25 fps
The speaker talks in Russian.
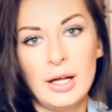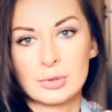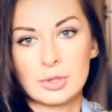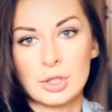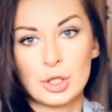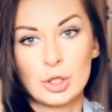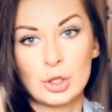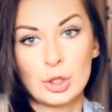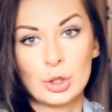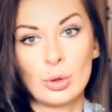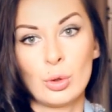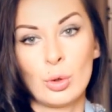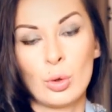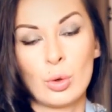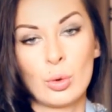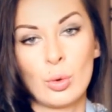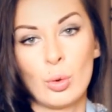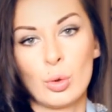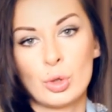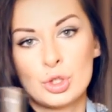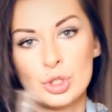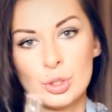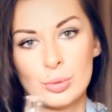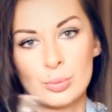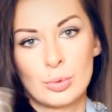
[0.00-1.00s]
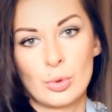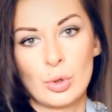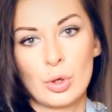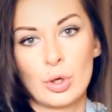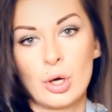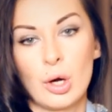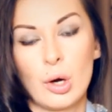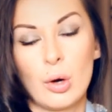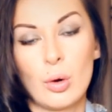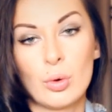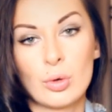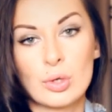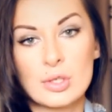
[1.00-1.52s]
На нее очень
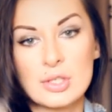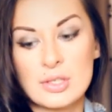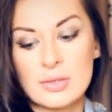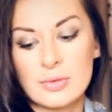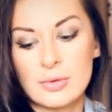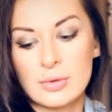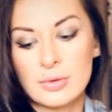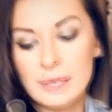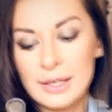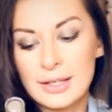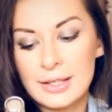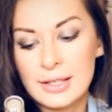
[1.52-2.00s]
много отзывов.